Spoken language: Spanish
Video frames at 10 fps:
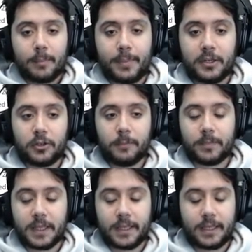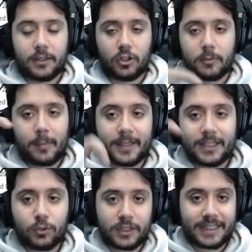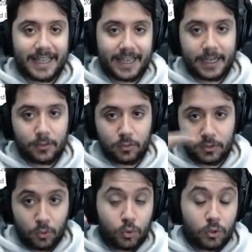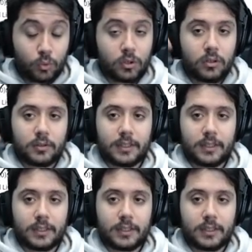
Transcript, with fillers: Pero eh, normalmente tú tienes que ir de uno en uno